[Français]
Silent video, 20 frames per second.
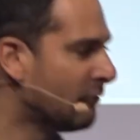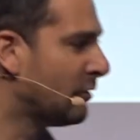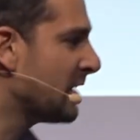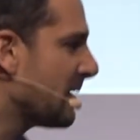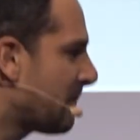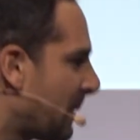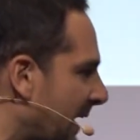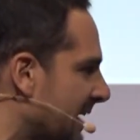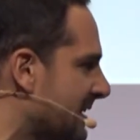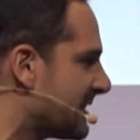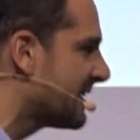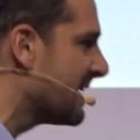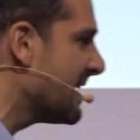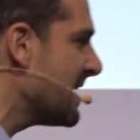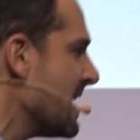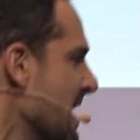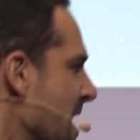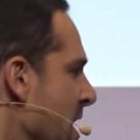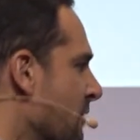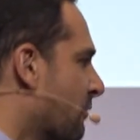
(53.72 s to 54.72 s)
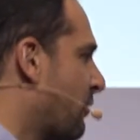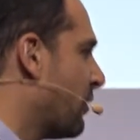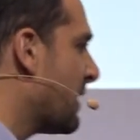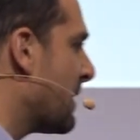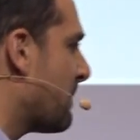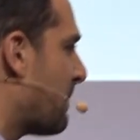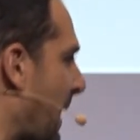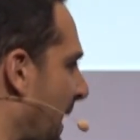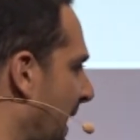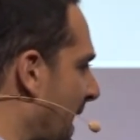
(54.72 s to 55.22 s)
Venez par ici,
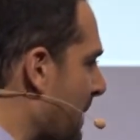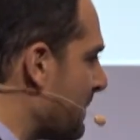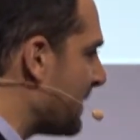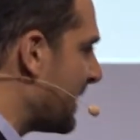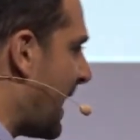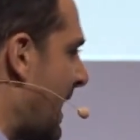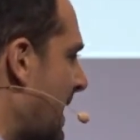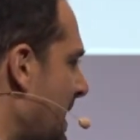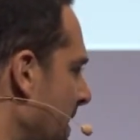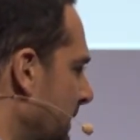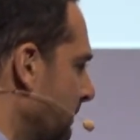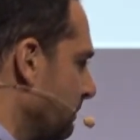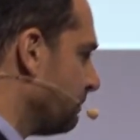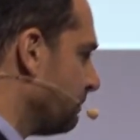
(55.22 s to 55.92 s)
venez par là, Miguel.